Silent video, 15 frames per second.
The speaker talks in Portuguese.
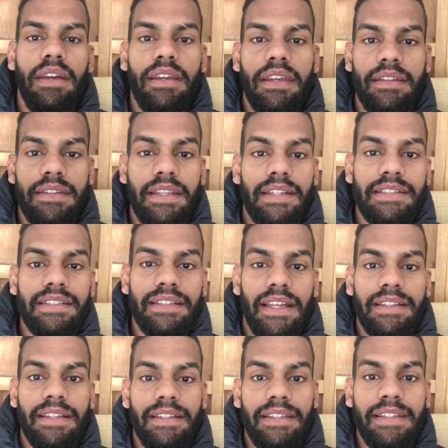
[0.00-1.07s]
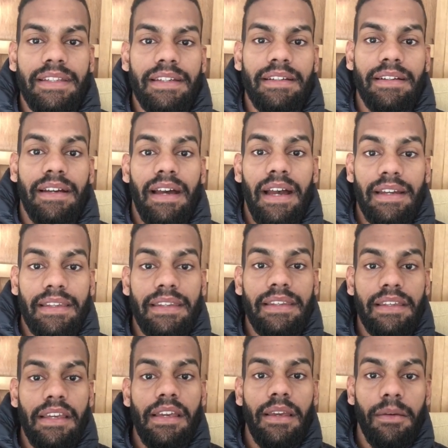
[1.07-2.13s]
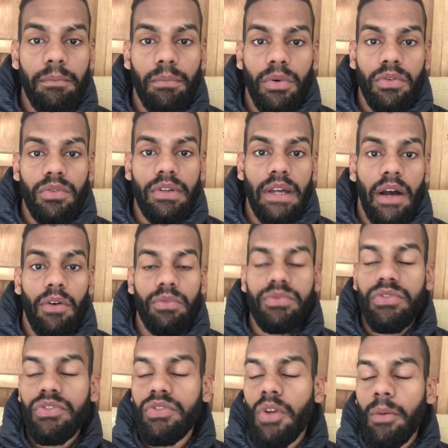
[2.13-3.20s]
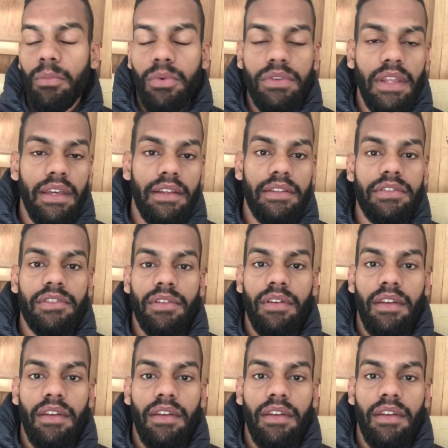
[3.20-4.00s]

que tem a cidadania aqui em Portugal. Só muda isso.